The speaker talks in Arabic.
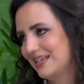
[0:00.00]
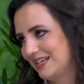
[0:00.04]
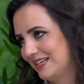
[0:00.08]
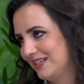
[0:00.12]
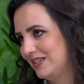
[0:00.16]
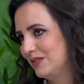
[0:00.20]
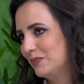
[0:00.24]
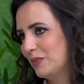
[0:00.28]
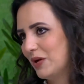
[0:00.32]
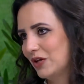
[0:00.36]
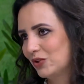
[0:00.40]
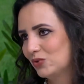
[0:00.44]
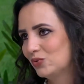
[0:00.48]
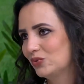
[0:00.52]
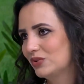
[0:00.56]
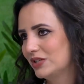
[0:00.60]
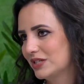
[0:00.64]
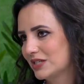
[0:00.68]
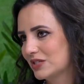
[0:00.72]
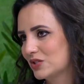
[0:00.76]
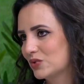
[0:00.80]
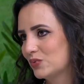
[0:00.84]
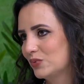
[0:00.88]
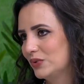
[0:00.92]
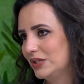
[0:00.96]

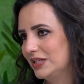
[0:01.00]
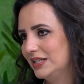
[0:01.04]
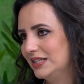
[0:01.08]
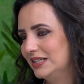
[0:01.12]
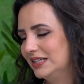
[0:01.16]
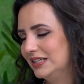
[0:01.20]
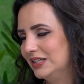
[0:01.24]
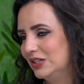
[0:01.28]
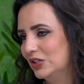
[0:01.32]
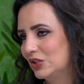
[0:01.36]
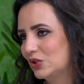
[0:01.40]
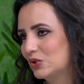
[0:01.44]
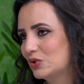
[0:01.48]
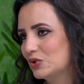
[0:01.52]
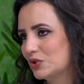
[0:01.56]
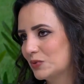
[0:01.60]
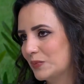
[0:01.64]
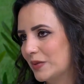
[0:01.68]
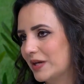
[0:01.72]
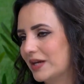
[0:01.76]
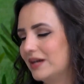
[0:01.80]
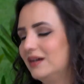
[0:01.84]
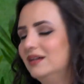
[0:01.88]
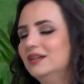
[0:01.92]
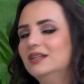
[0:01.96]
البقدونس
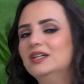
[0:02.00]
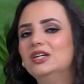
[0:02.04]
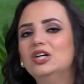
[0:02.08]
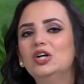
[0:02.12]
والكزبره